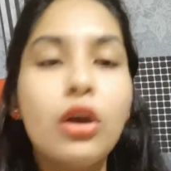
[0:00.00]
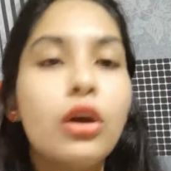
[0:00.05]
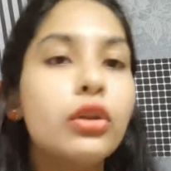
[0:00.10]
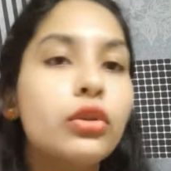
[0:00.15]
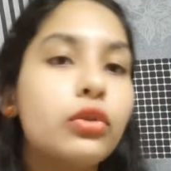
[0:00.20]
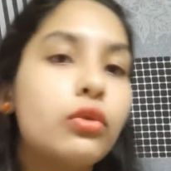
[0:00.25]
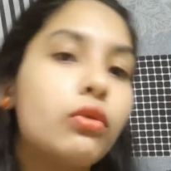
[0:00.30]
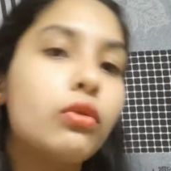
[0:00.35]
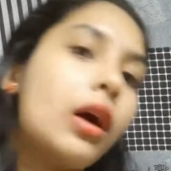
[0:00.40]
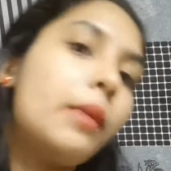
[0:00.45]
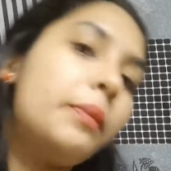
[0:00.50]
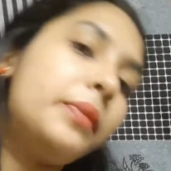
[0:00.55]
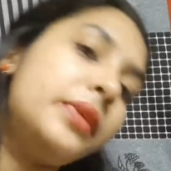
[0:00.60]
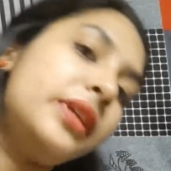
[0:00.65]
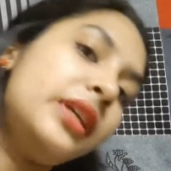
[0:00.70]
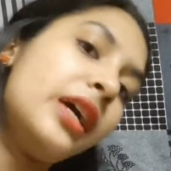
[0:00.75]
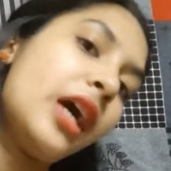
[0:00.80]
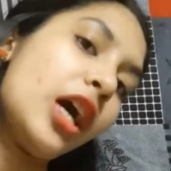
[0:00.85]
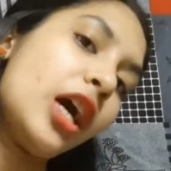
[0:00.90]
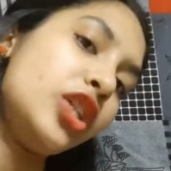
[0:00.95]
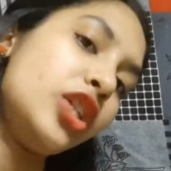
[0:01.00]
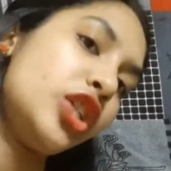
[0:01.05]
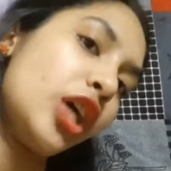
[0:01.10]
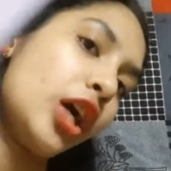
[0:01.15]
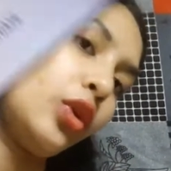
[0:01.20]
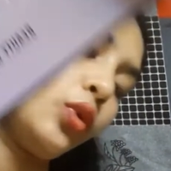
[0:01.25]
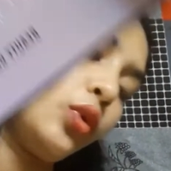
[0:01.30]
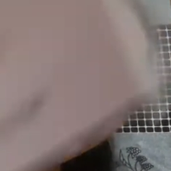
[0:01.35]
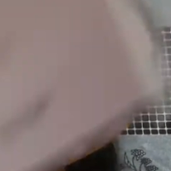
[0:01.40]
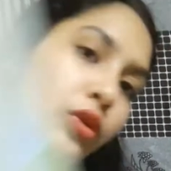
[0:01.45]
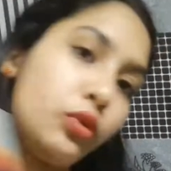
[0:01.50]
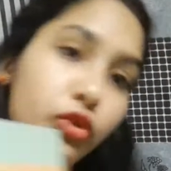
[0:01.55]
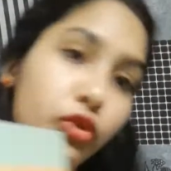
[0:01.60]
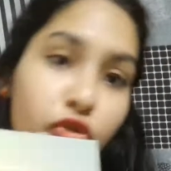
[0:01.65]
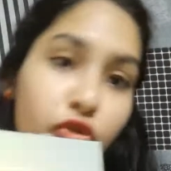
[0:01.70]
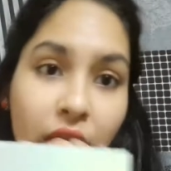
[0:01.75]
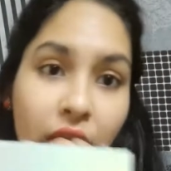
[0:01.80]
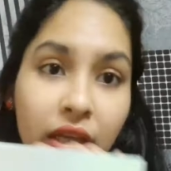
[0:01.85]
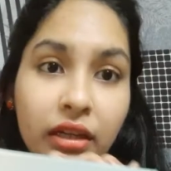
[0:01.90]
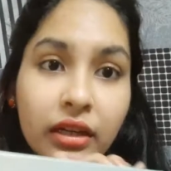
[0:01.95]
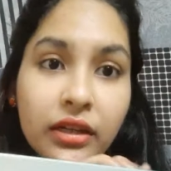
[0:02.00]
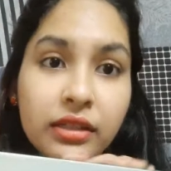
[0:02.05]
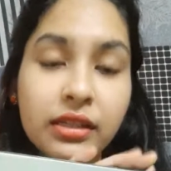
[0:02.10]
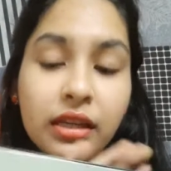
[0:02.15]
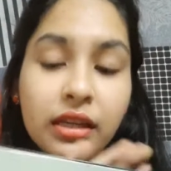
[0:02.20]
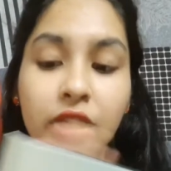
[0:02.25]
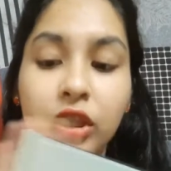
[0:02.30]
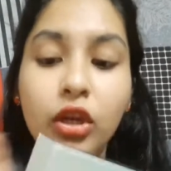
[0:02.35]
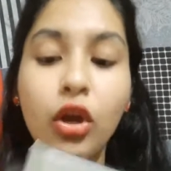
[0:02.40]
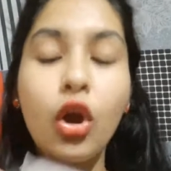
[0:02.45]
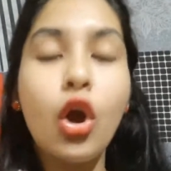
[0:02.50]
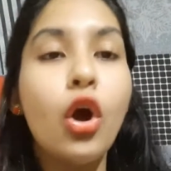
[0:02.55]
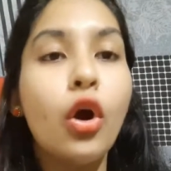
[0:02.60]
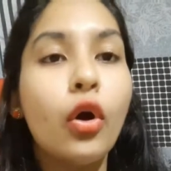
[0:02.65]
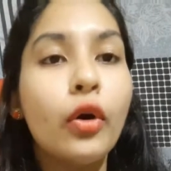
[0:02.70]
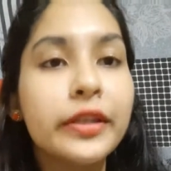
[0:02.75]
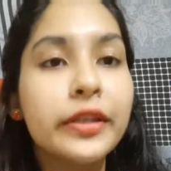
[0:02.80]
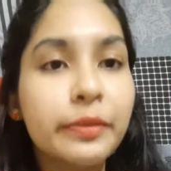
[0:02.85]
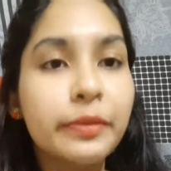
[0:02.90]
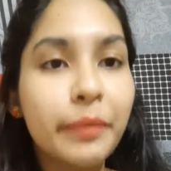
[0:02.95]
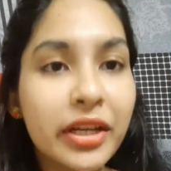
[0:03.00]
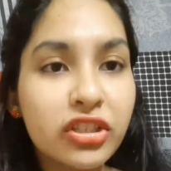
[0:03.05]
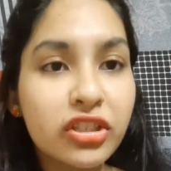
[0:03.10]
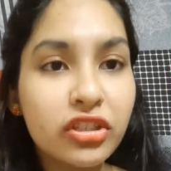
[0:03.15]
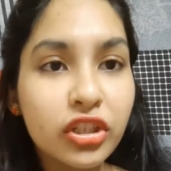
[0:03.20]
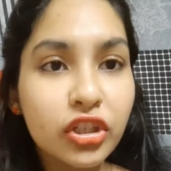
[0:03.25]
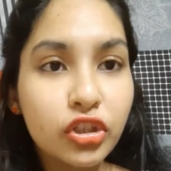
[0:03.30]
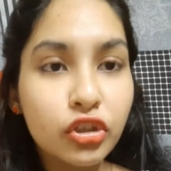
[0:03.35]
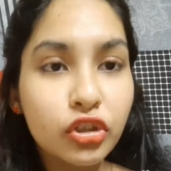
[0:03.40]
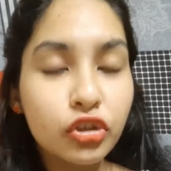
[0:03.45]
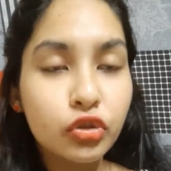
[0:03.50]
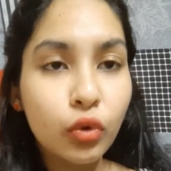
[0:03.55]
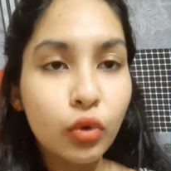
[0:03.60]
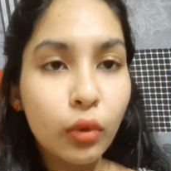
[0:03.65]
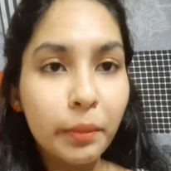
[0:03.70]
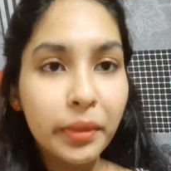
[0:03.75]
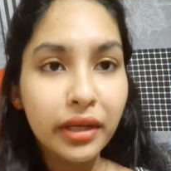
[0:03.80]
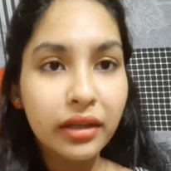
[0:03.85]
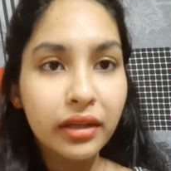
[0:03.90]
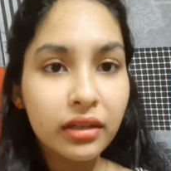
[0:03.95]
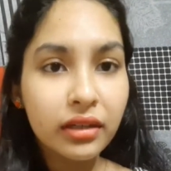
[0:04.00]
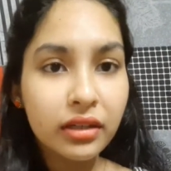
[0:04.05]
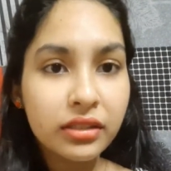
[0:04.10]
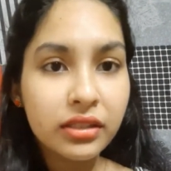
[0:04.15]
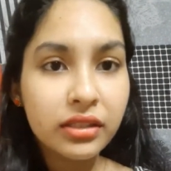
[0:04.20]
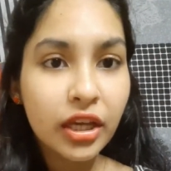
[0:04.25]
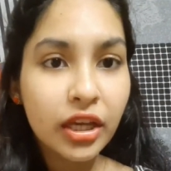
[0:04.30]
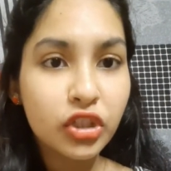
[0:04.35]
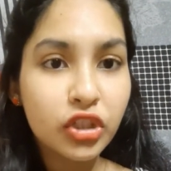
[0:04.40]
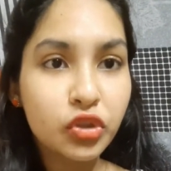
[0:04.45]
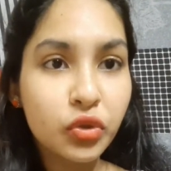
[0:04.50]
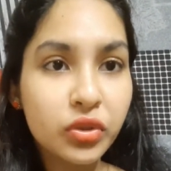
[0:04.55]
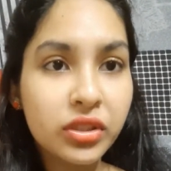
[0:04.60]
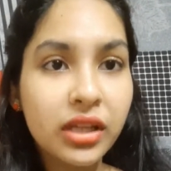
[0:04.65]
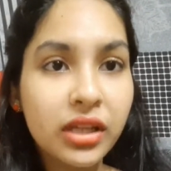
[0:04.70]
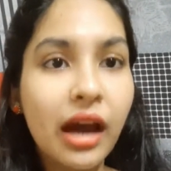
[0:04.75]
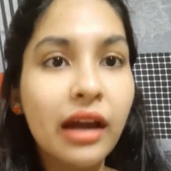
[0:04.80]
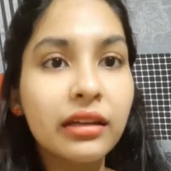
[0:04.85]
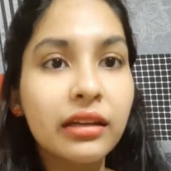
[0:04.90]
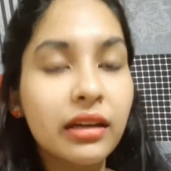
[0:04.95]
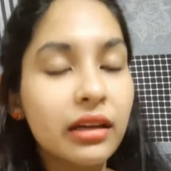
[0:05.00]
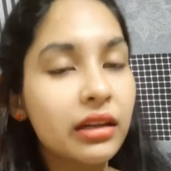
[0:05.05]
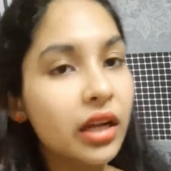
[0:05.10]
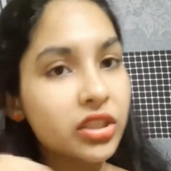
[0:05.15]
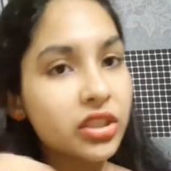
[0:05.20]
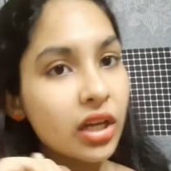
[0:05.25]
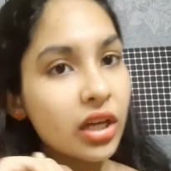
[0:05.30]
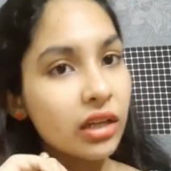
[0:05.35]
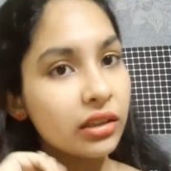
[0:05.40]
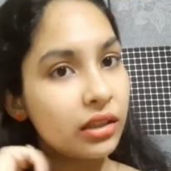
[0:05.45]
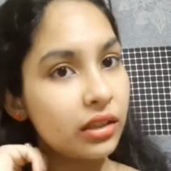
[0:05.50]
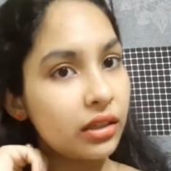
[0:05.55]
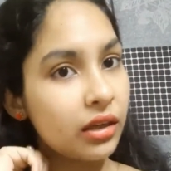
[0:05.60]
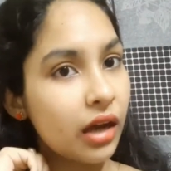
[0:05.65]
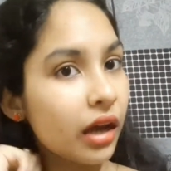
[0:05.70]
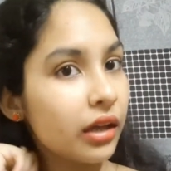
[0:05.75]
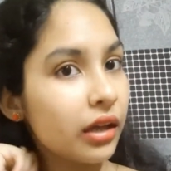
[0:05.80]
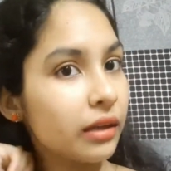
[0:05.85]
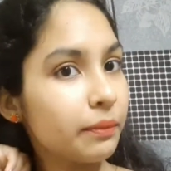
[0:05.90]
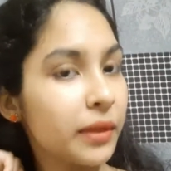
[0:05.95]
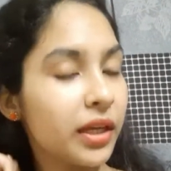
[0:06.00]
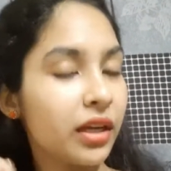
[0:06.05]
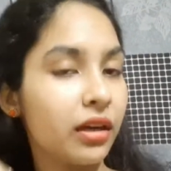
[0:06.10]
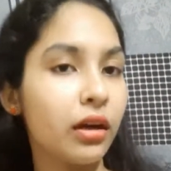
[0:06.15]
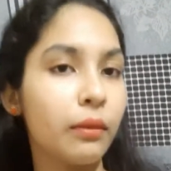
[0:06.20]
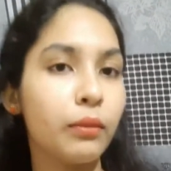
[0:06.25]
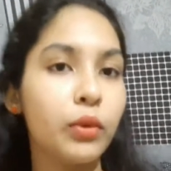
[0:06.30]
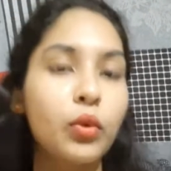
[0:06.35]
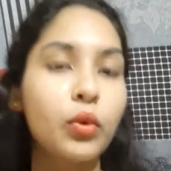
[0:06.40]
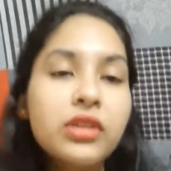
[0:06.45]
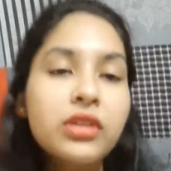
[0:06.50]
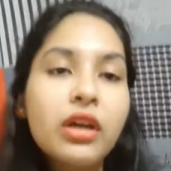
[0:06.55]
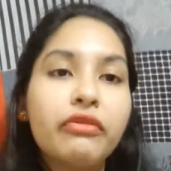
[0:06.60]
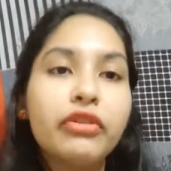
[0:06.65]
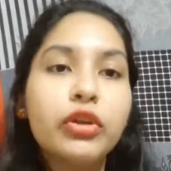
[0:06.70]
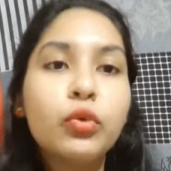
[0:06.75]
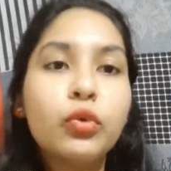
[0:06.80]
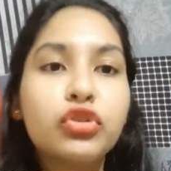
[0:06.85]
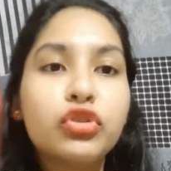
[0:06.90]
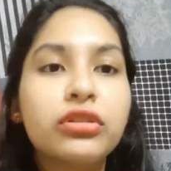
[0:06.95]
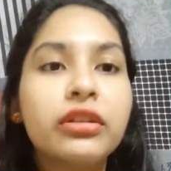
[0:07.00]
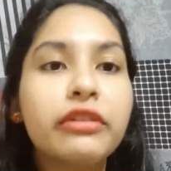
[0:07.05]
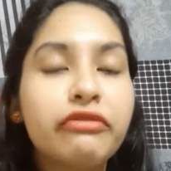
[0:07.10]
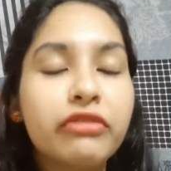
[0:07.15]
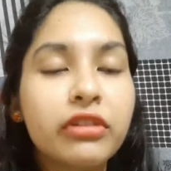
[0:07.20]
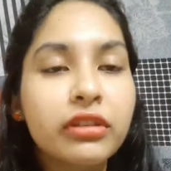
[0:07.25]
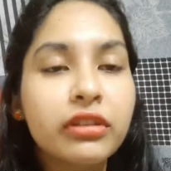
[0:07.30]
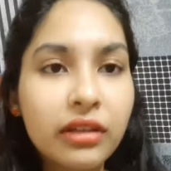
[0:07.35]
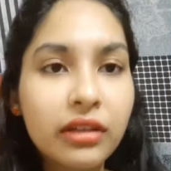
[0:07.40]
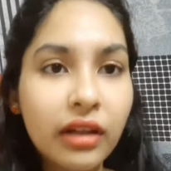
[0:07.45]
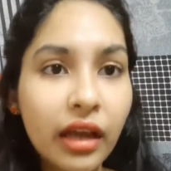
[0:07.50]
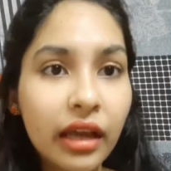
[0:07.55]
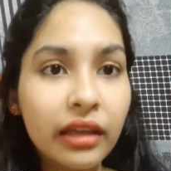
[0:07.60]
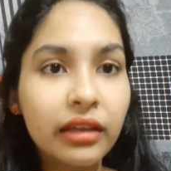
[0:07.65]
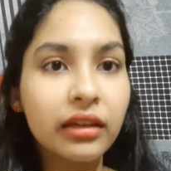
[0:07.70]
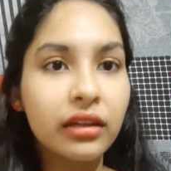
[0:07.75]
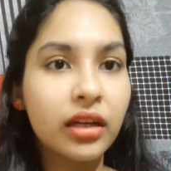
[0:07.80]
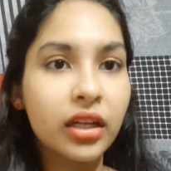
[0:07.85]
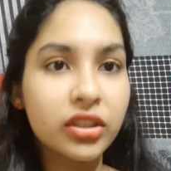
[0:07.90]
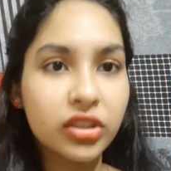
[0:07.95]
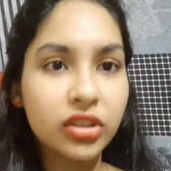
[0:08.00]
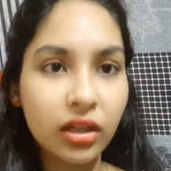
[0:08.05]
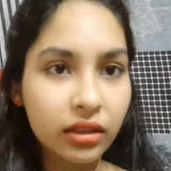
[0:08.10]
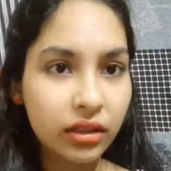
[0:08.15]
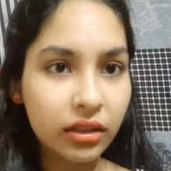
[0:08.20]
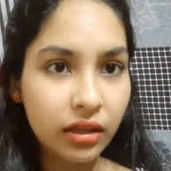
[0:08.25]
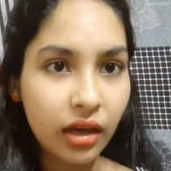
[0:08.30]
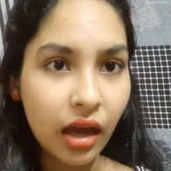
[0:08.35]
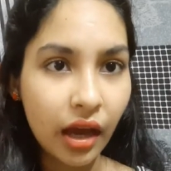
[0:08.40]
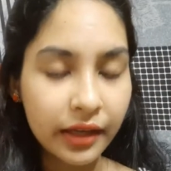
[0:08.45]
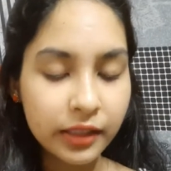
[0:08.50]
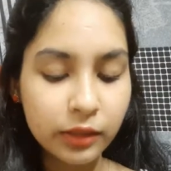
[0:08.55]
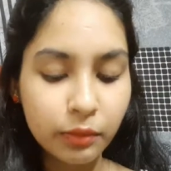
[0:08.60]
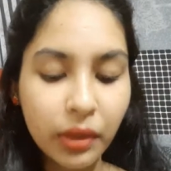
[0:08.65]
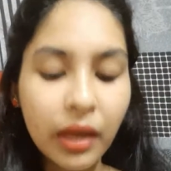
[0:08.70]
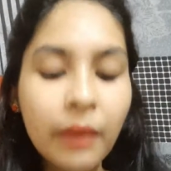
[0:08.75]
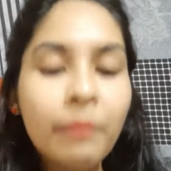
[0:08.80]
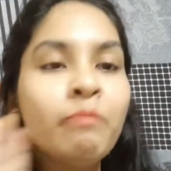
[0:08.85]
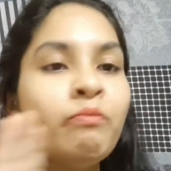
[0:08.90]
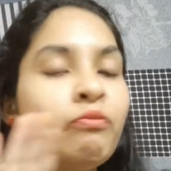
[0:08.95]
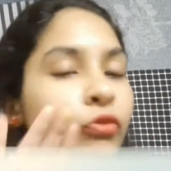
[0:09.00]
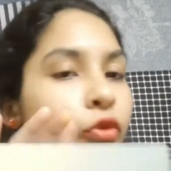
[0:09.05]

तो आप ये आई शेडो ज़रूर ट्राई कर सकते हैं और स्पेशली जो बिगनर्स है जो स्टार्ट करना चाहते हैं आई मेकअप लुक्स या फिर कुछ डिफरेंट ट्राई करना चाहते हैं आइज़ पर